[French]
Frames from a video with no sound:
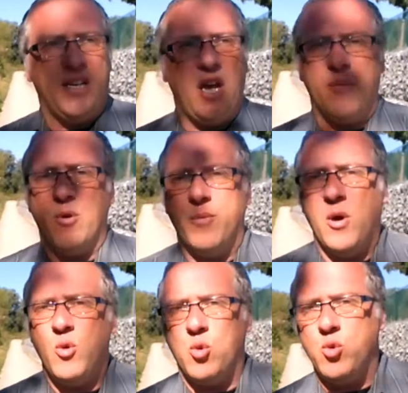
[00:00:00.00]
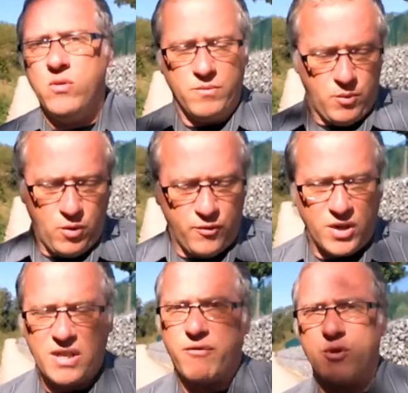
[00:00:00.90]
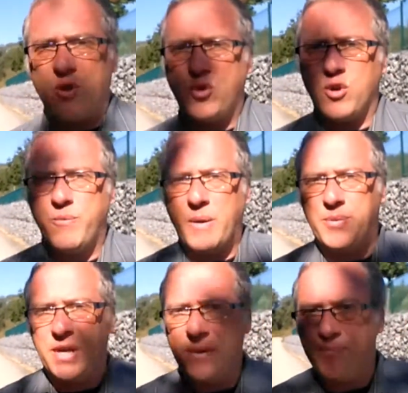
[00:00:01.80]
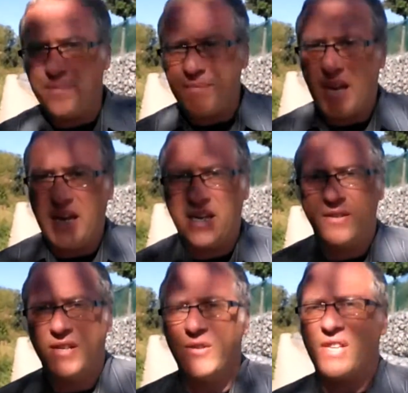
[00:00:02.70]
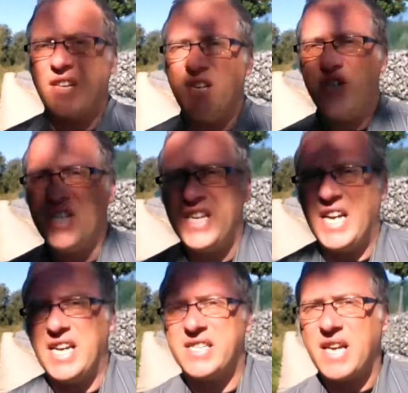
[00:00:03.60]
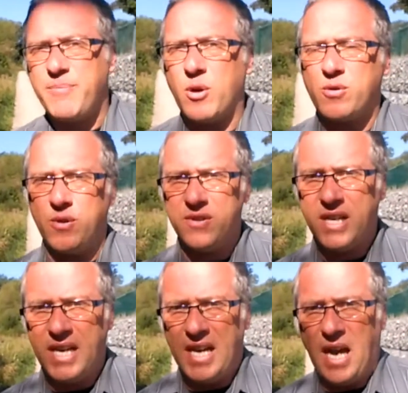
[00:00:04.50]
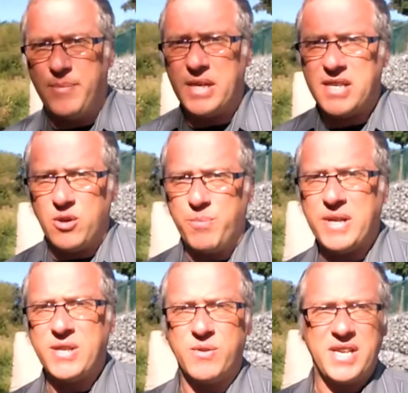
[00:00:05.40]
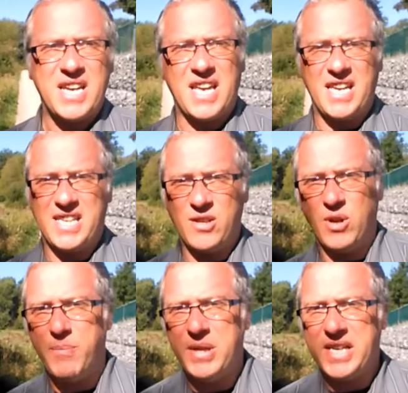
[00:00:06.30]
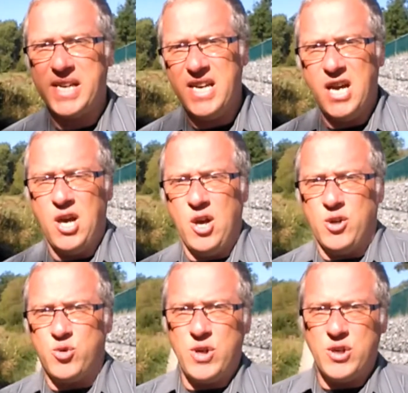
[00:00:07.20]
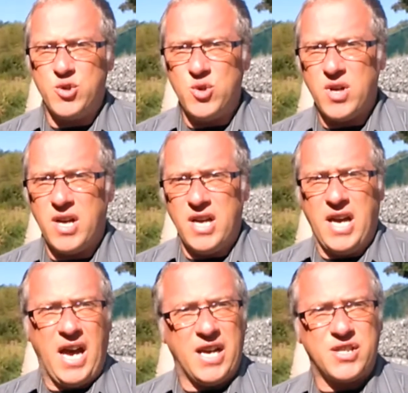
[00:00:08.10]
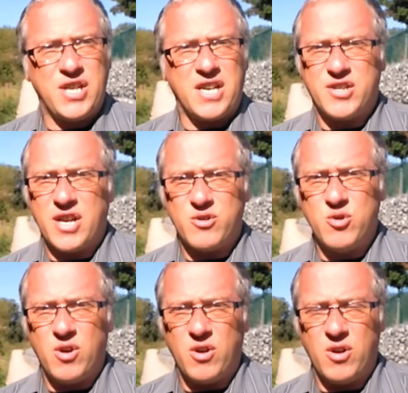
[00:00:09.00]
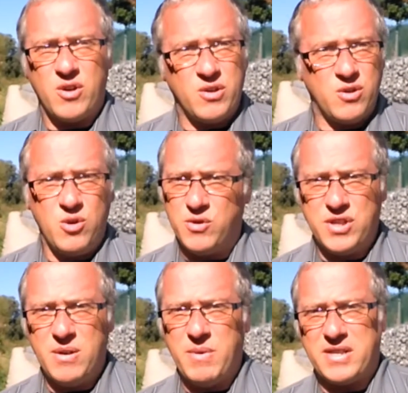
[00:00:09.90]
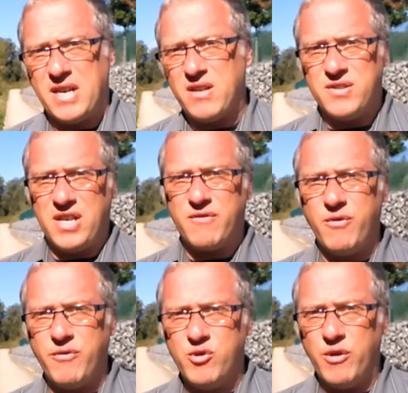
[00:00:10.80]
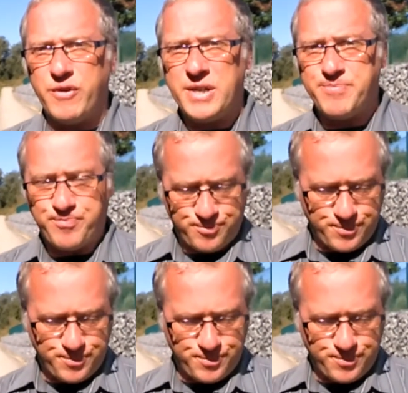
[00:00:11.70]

il y a un moment où, une fois que ça fonctionne sur le papier et que c'est une stratégie qui a l'air très porteuse, eh bien, c'est de passer aux actes et c'est de l'appliquer tous les jours, chaque, jour, euh, dès le matin, dès que vous vous levez.